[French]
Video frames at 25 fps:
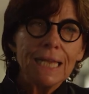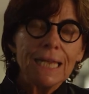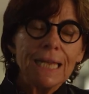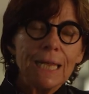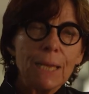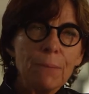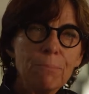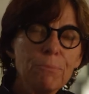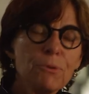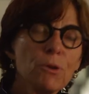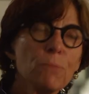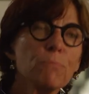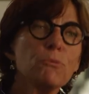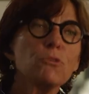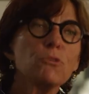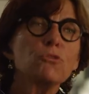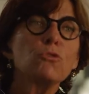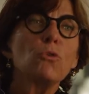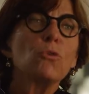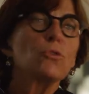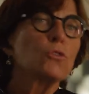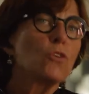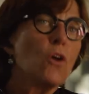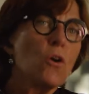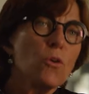Et puis un beau jour,
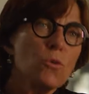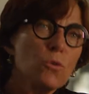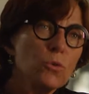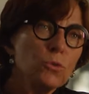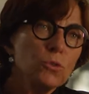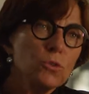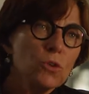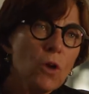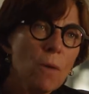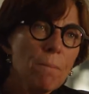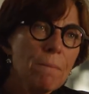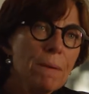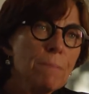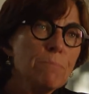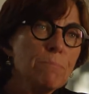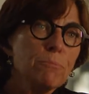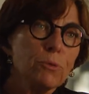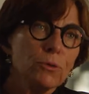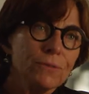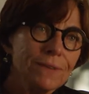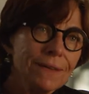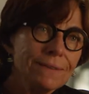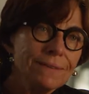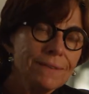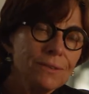on se rend compte quand même, pour
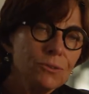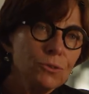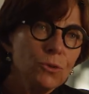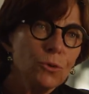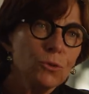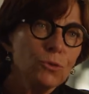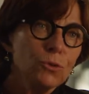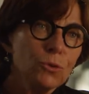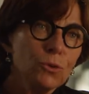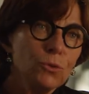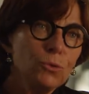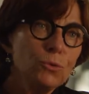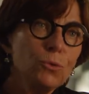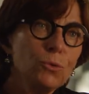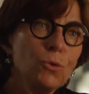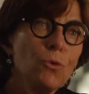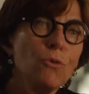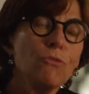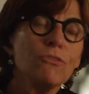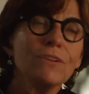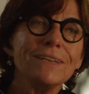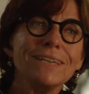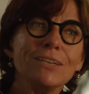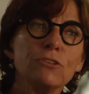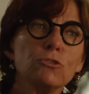certaines d'entre nous, qu'on
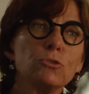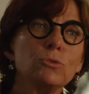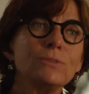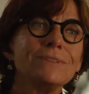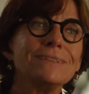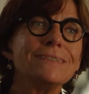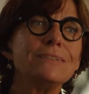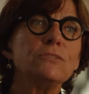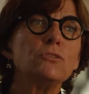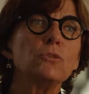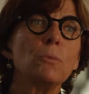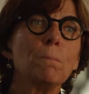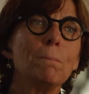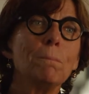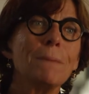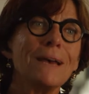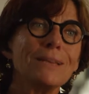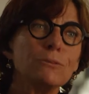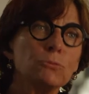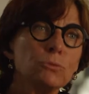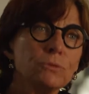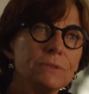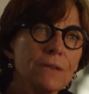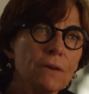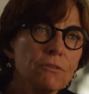fait des choses qui ne sont pas
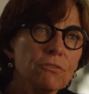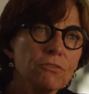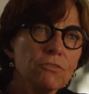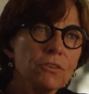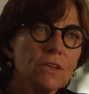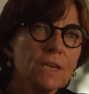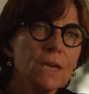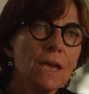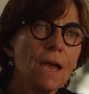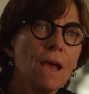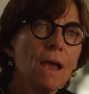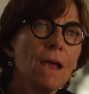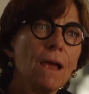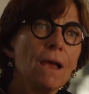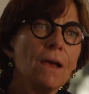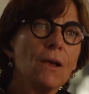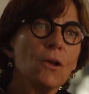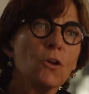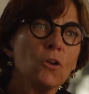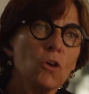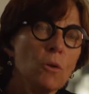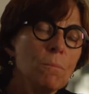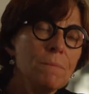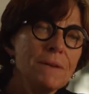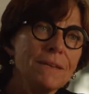tout à fait
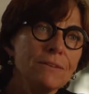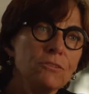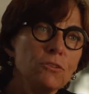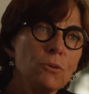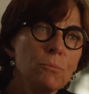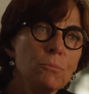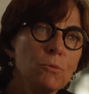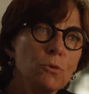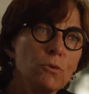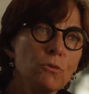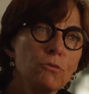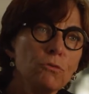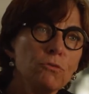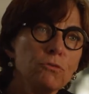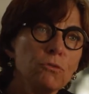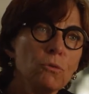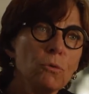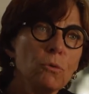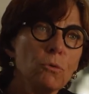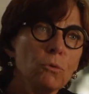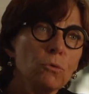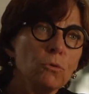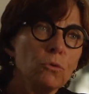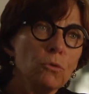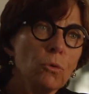comme les hommes le
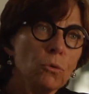font.